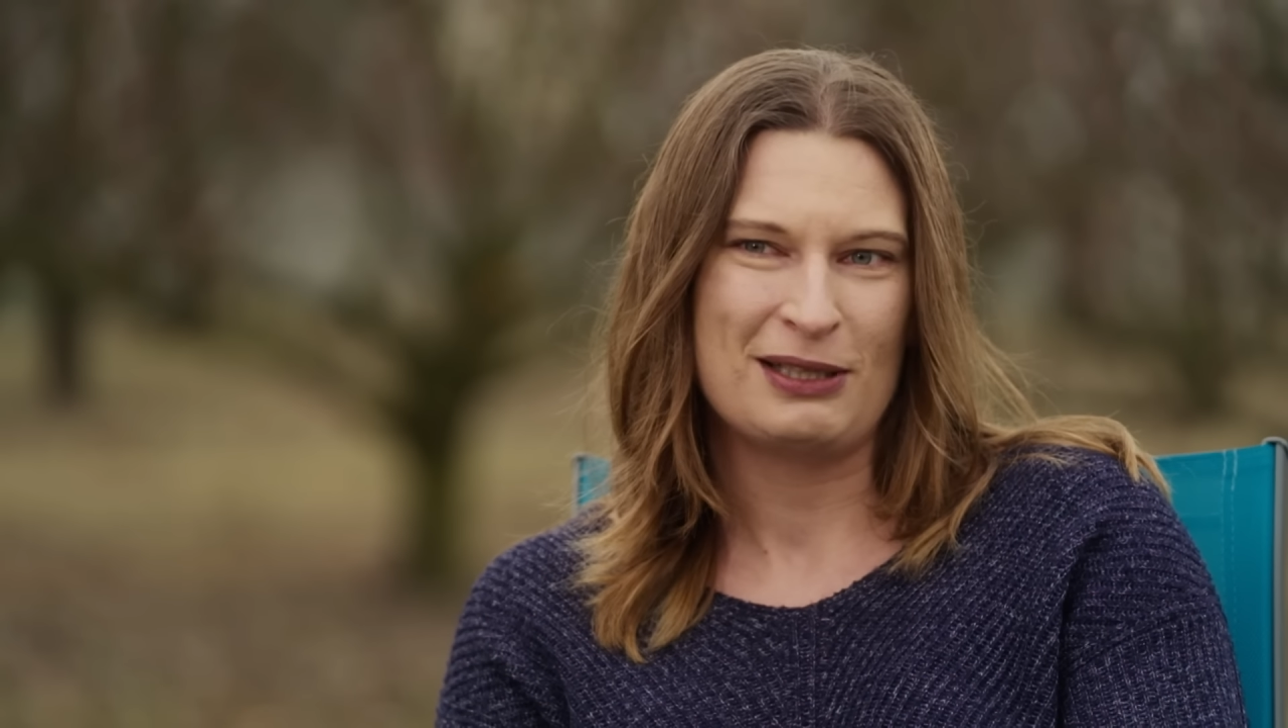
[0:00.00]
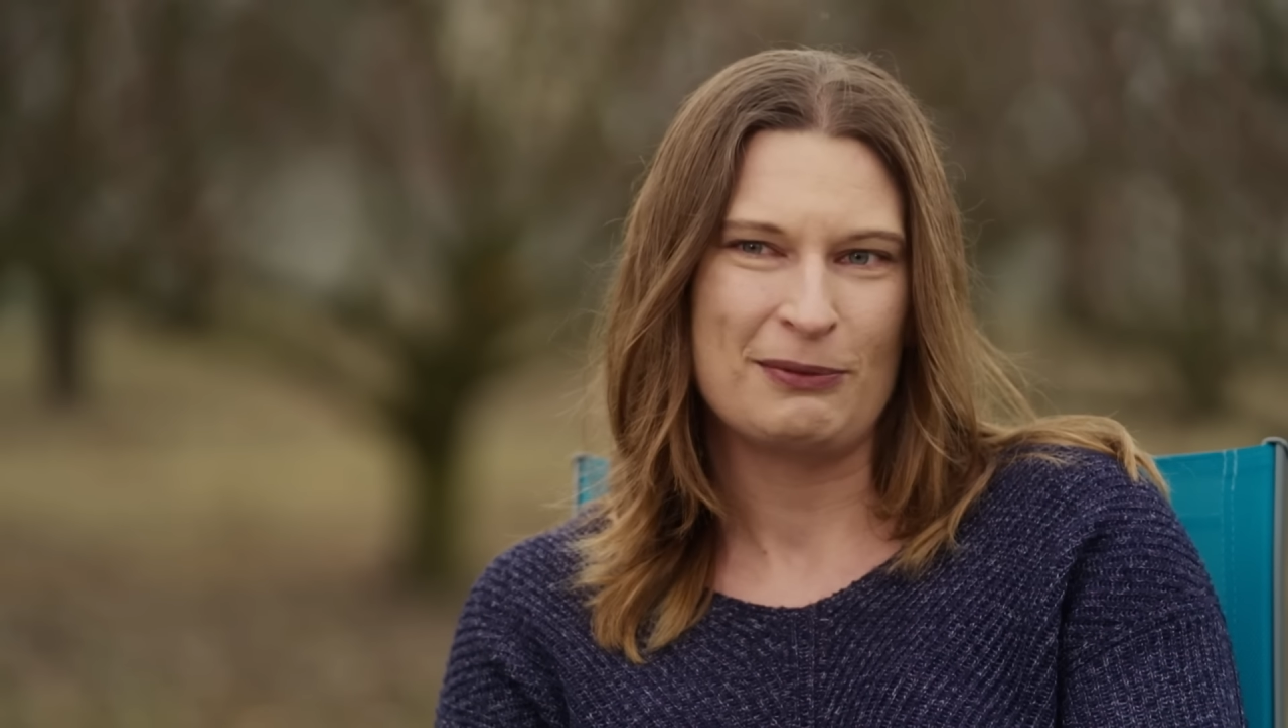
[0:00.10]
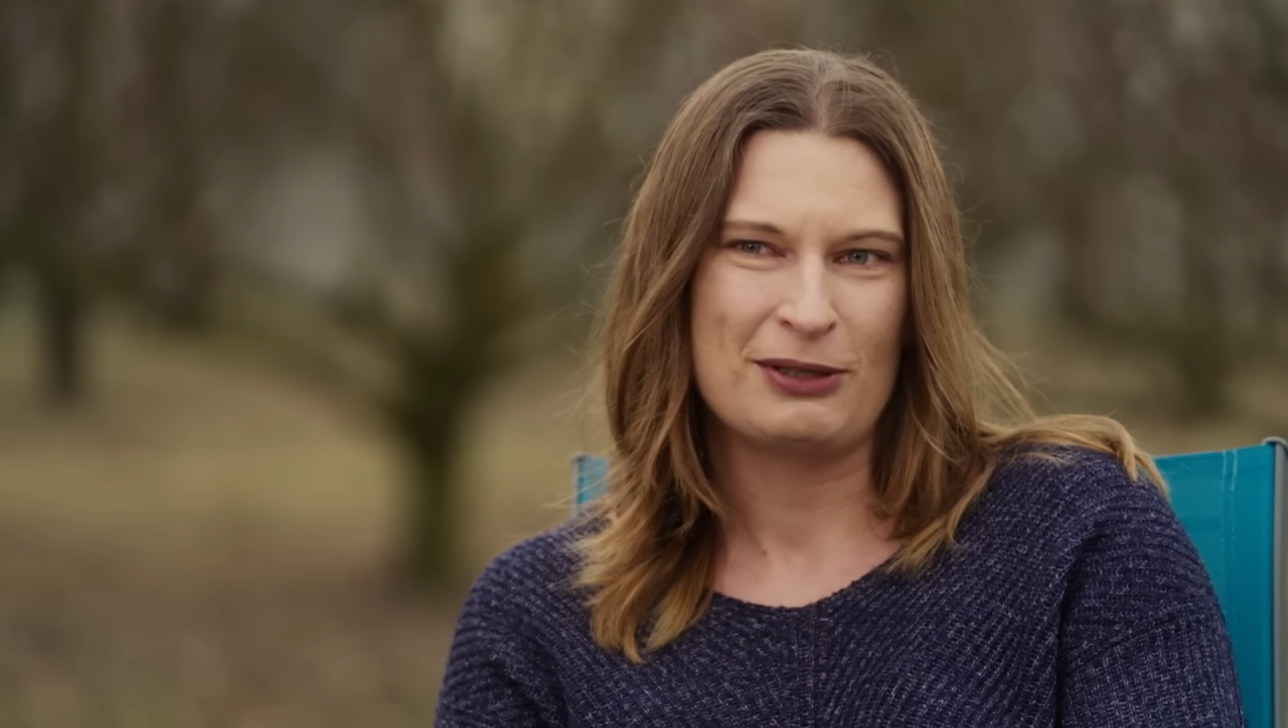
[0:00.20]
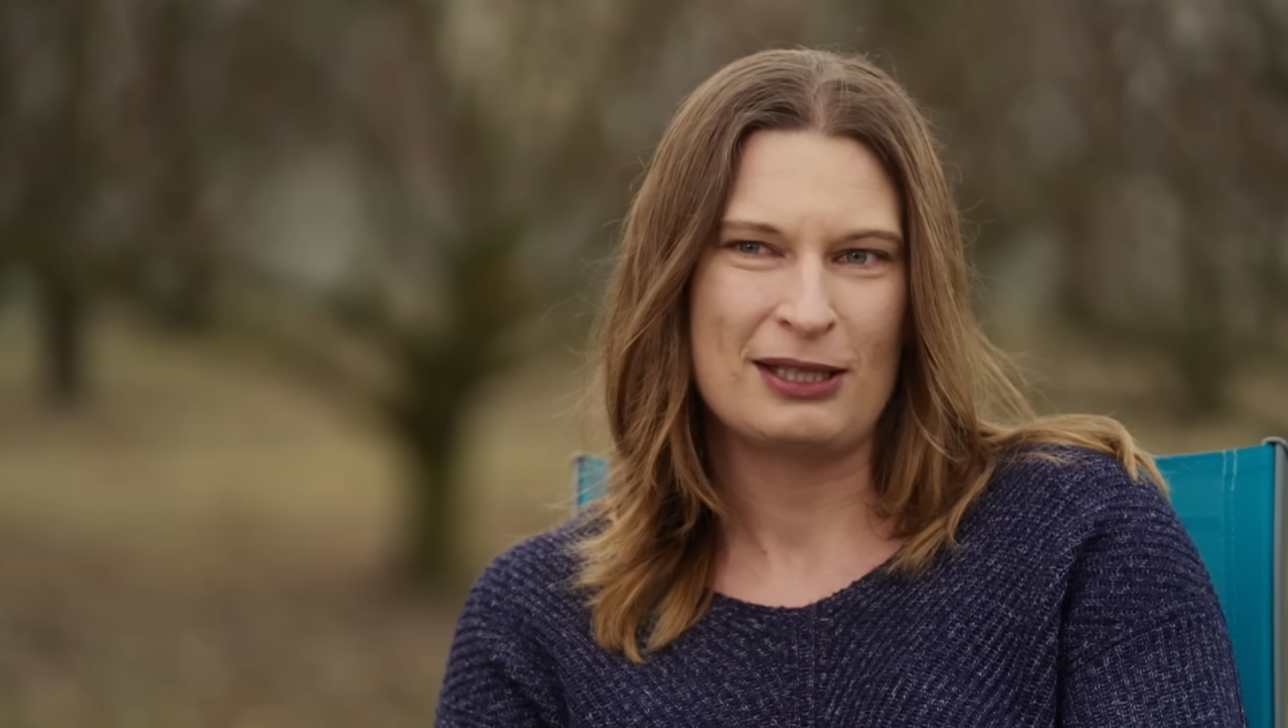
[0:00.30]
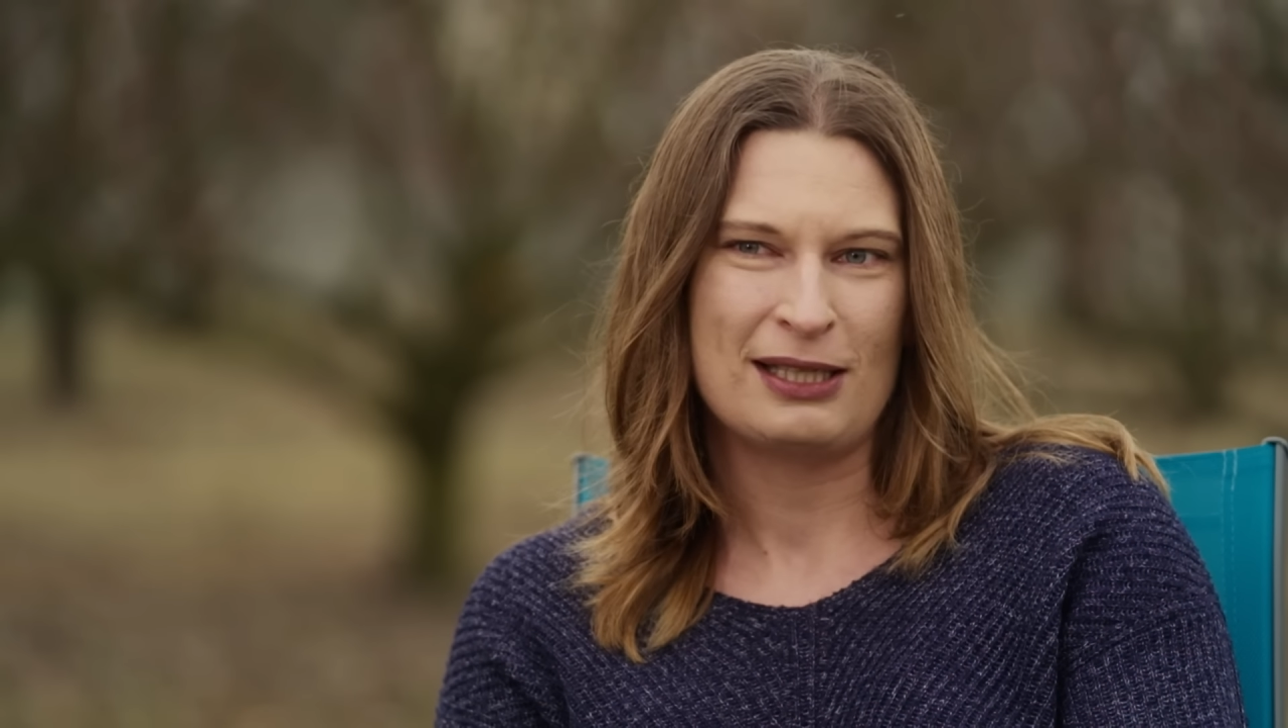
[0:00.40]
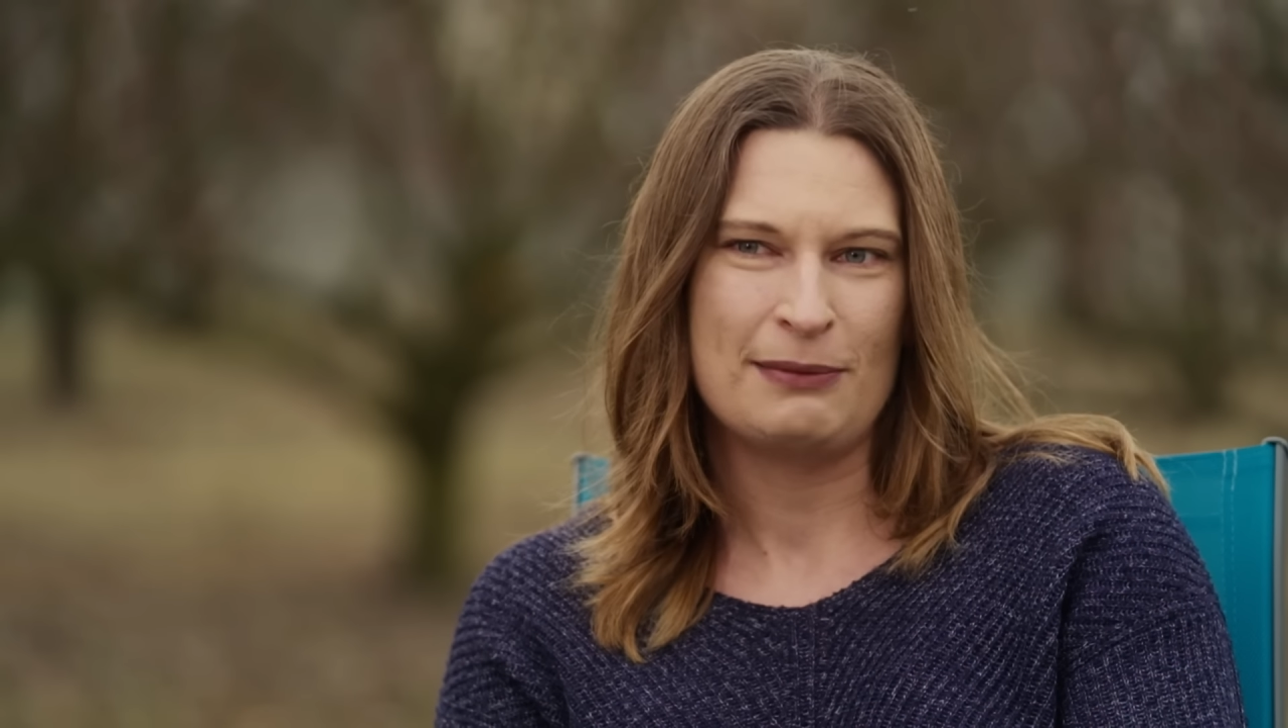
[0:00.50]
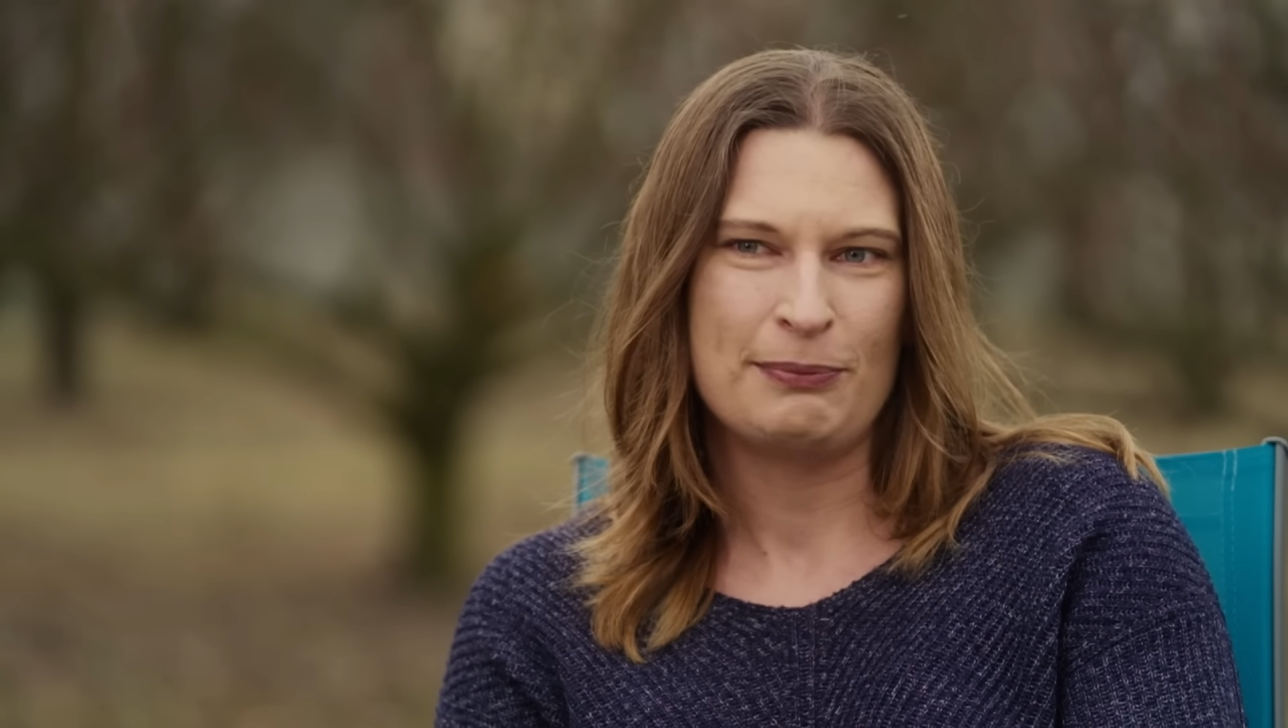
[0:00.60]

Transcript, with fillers: gdzie można się tym